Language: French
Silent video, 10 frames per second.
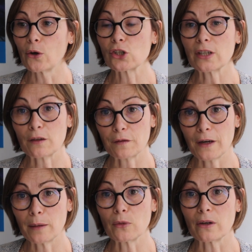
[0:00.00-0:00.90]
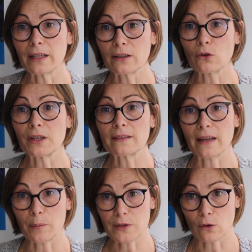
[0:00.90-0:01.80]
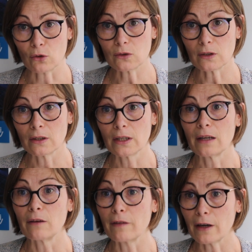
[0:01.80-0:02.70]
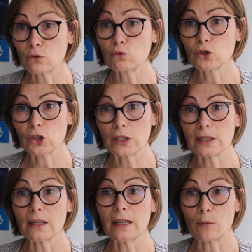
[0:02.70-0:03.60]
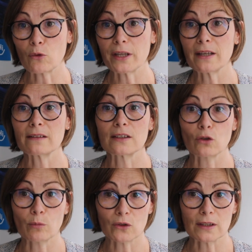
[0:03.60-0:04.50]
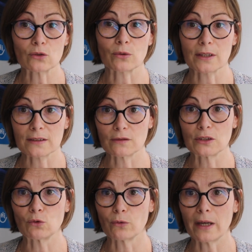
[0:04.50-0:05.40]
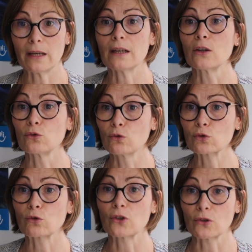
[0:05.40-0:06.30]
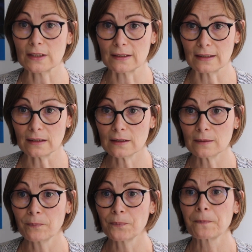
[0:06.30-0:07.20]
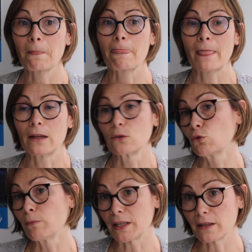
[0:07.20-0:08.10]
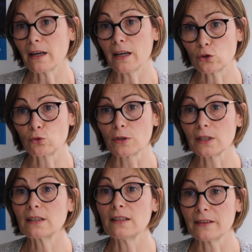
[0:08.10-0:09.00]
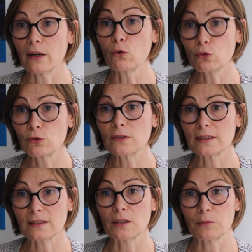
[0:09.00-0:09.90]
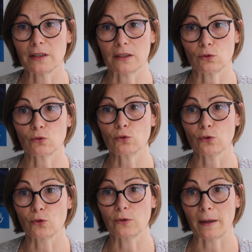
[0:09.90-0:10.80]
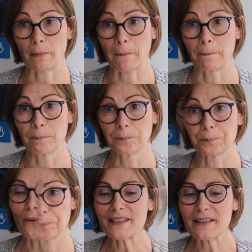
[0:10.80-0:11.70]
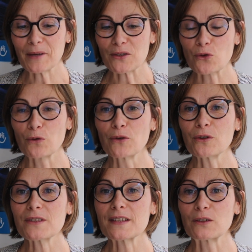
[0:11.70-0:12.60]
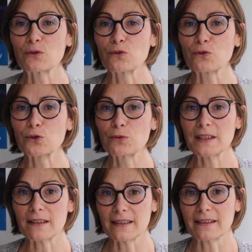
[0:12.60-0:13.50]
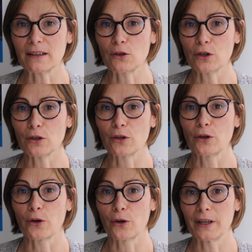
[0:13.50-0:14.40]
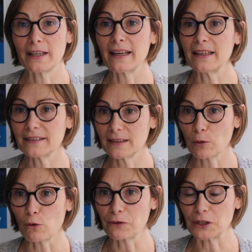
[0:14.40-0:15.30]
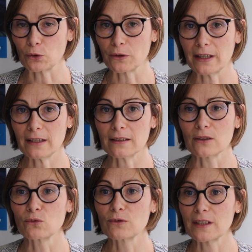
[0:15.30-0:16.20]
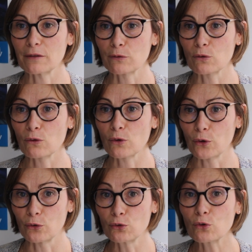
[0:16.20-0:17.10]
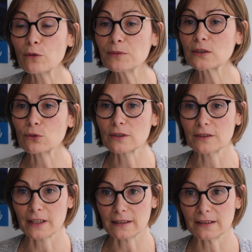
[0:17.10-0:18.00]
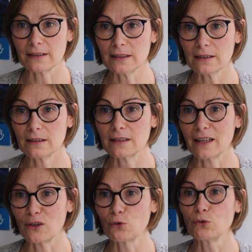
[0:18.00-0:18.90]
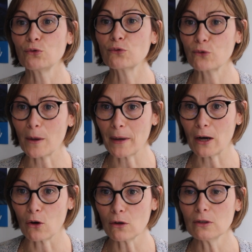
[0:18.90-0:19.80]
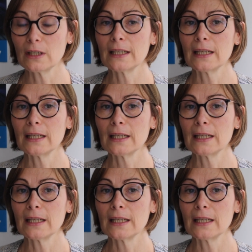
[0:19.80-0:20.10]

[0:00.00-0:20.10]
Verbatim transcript: chaque femme ayant été absente va toucher la moyenne des augmentations individuelles de son entité, de manière à assurer qu'il n'y a aucune discrimination sur ce thème. Le troisième instrument, c'est que donc suite à cet accord euh, égalité professionnelle, nous avons euh, une commission diversité qui a lieu une fois par an,